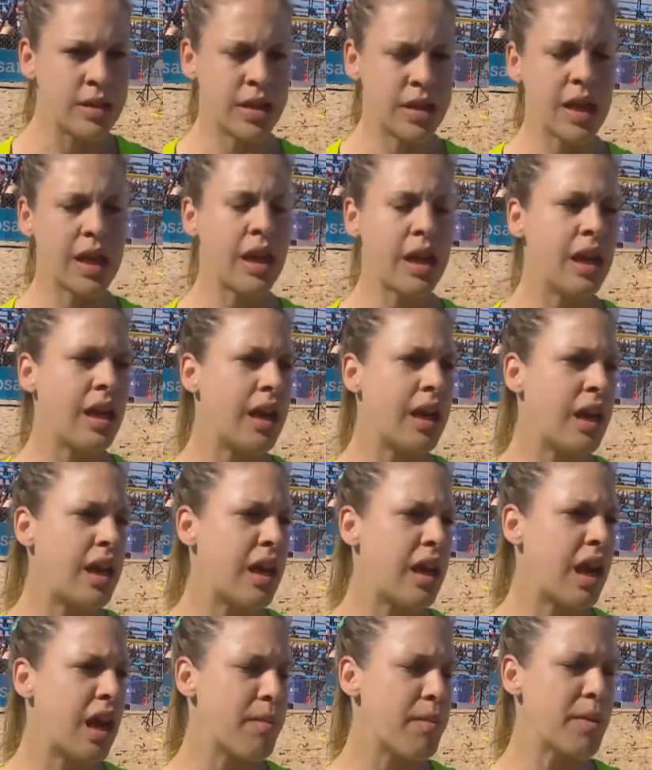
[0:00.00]
Sí,
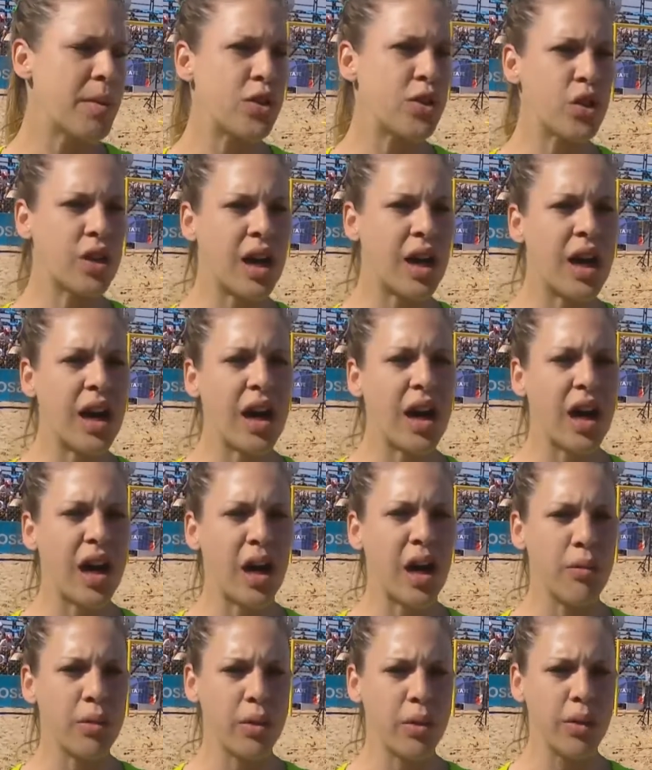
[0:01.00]
eh, a mí me
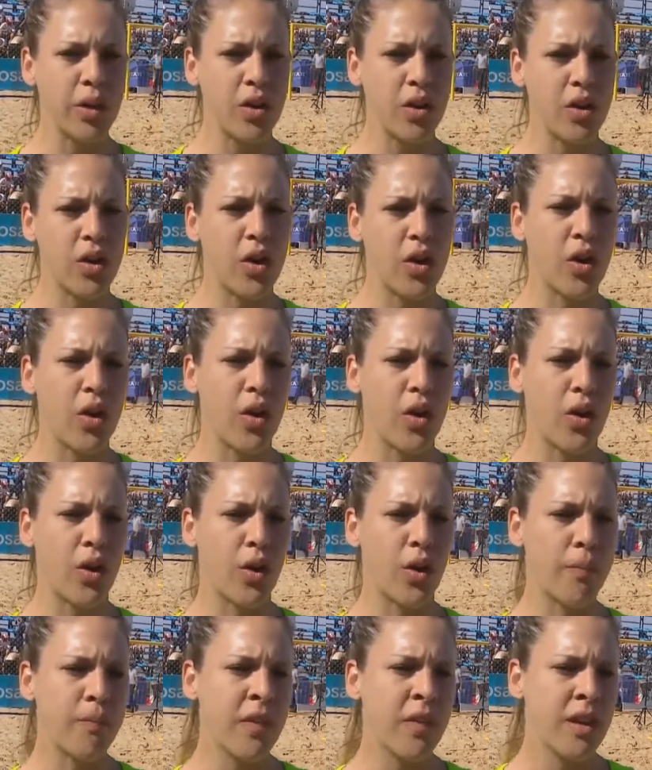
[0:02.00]
toca
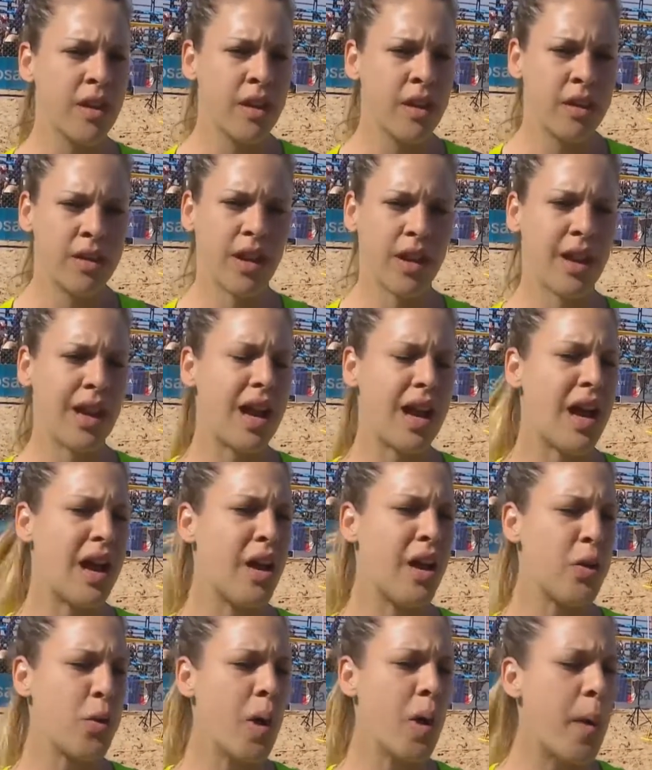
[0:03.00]
vivirlo desde
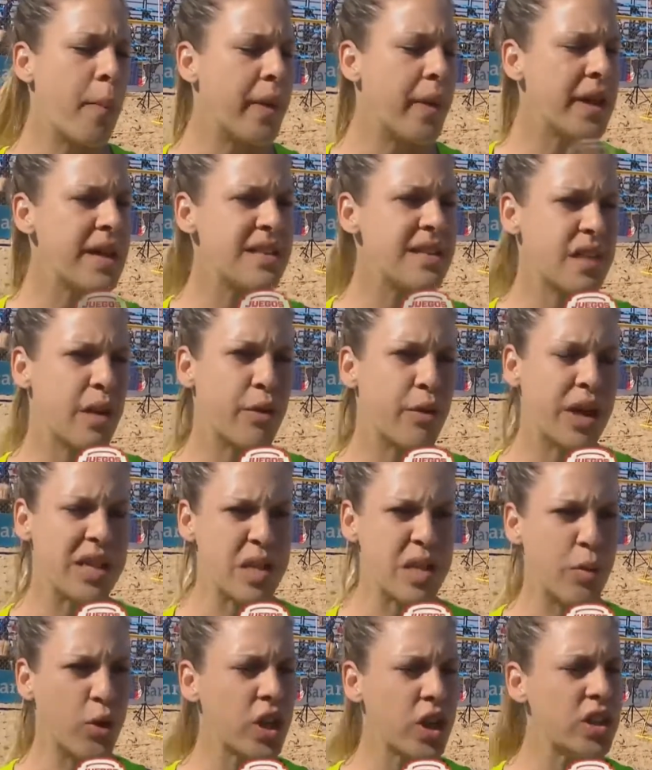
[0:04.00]
la nueva experiencia, porque
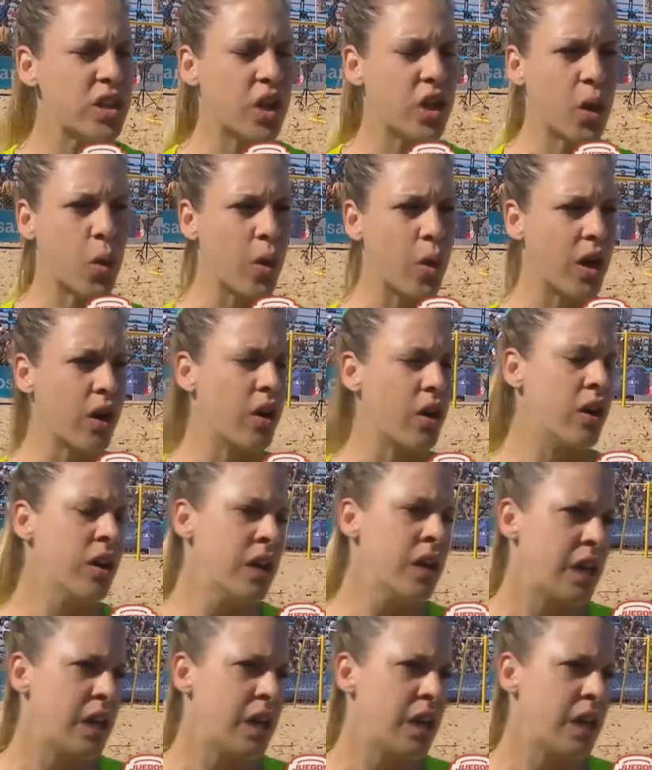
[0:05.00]
hace poquito que juego,